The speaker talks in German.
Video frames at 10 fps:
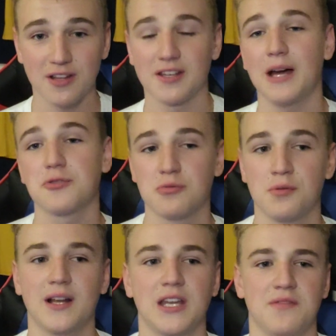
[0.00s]
Ich hatte eine
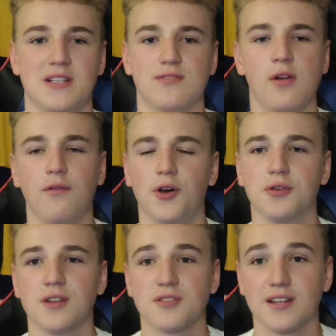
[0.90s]
Abstimmung gemacht, irgendwie zwölf
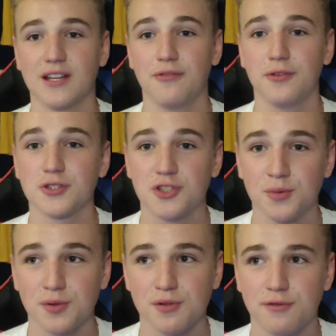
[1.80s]
Leute oder so hatten dafür
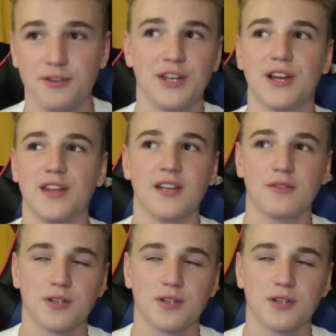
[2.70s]
gestimmt und nur vier dagegen